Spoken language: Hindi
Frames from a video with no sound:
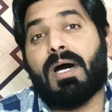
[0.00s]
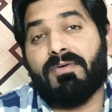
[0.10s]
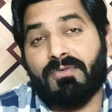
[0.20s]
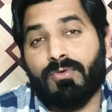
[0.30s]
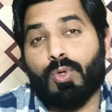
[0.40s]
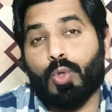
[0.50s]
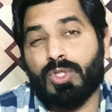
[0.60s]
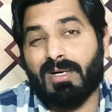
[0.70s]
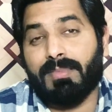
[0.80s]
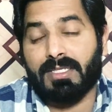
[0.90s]
पावरफुल
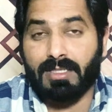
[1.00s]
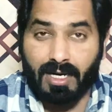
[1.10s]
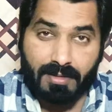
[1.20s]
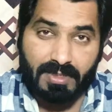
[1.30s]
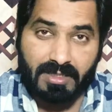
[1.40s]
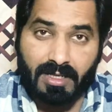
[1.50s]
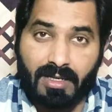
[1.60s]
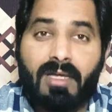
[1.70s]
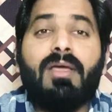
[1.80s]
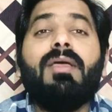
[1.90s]
उहदा बरदार बंदा
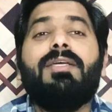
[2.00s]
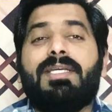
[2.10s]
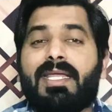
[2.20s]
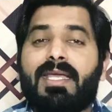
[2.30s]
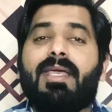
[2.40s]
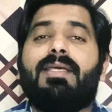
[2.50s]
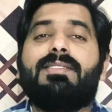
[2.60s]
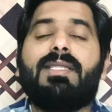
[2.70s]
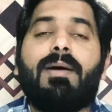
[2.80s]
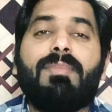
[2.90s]
यानी कि
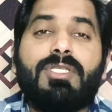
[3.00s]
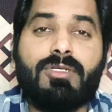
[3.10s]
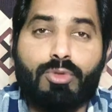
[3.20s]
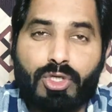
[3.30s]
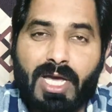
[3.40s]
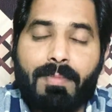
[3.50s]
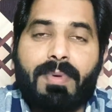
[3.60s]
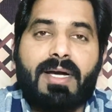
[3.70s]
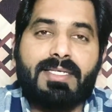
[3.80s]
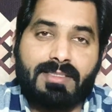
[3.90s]
इस्लामी जमहूरिया
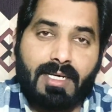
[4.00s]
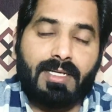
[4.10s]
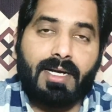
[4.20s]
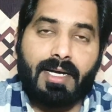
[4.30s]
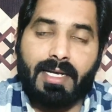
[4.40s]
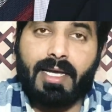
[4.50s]
पाकिस्तान का